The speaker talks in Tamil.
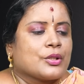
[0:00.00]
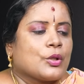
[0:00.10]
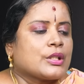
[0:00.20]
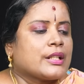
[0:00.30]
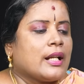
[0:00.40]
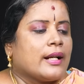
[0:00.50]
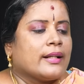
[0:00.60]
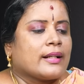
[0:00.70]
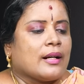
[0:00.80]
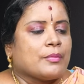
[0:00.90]
சோஷியல்
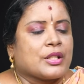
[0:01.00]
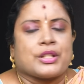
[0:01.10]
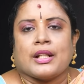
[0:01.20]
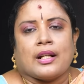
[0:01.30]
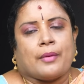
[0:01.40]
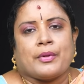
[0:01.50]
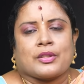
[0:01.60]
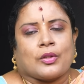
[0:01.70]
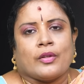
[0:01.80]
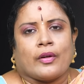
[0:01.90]
அண்டு கமர்ஷியல்
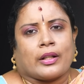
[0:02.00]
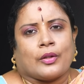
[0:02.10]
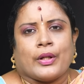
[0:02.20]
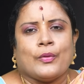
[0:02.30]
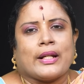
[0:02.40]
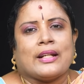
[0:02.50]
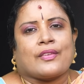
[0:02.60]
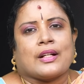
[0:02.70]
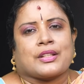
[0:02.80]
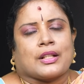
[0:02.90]
அப்படின்னு சொல்லி வரக்கூடிய ஒரு
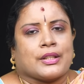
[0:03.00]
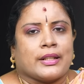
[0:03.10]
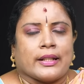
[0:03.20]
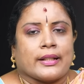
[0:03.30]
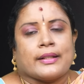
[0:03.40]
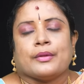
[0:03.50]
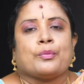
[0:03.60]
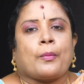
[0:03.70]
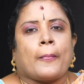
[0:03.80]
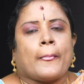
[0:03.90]
இன்ஃப்ராஸ்ட்ரக்சர்
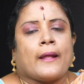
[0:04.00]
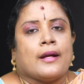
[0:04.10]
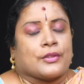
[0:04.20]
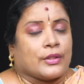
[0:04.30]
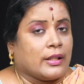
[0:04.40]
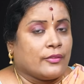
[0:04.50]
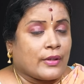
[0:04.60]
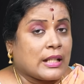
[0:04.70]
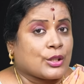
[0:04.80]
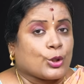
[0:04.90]
இருக்குது ஸோ
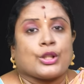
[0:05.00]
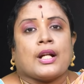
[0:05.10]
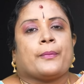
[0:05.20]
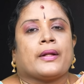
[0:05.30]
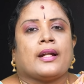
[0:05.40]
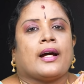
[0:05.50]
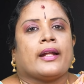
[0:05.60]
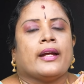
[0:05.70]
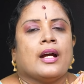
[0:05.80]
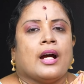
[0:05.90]
இன்ஃப்ராஸ்ட்ரக்சர்
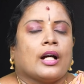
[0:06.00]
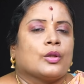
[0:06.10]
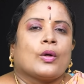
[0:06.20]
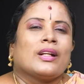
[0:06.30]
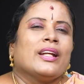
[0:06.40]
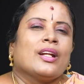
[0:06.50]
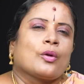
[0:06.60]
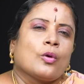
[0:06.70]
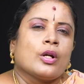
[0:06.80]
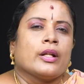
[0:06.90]
அப்படின்னாலே அது ஒன்லி
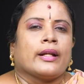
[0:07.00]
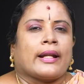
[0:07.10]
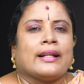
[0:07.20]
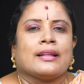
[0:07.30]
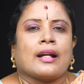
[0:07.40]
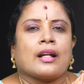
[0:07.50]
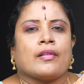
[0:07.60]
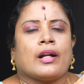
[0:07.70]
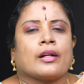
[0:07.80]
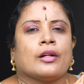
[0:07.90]
ரோடு ரயில்
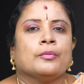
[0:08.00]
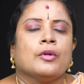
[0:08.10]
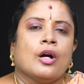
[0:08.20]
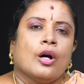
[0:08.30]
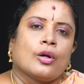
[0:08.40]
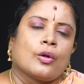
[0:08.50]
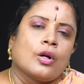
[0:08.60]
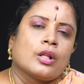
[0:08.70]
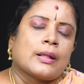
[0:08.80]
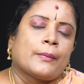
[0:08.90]
தண்டவாளங்களும்
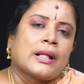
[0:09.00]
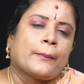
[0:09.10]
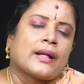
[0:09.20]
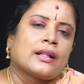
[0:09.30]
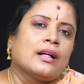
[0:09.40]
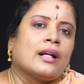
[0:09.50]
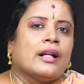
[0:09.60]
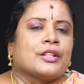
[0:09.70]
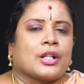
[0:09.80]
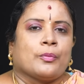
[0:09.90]
ரோடு சம்மந்தப்பட்டது
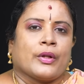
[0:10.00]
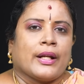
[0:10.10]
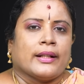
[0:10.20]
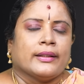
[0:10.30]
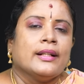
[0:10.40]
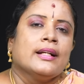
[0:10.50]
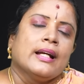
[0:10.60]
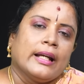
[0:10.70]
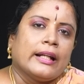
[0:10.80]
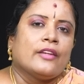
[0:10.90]
தான் நினச்சிட முடியாது
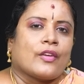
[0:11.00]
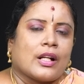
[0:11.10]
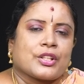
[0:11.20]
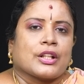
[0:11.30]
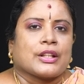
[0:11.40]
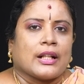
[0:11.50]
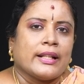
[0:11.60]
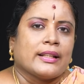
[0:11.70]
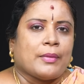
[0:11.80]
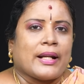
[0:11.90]

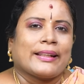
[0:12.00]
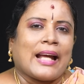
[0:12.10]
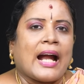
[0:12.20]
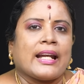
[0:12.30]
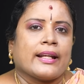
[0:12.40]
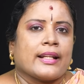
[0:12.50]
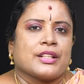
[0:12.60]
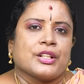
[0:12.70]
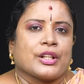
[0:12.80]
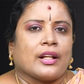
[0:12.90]
இன்ஃப்ராஸ்ட்ரக்சரில் இந்த மாதிரி
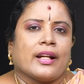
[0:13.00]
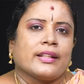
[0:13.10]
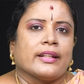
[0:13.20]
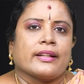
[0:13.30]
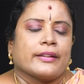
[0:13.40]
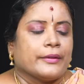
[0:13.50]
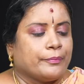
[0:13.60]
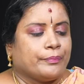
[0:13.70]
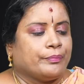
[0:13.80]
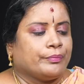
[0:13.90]
கேட்டகரைசேஷன்லாம் இருக்குது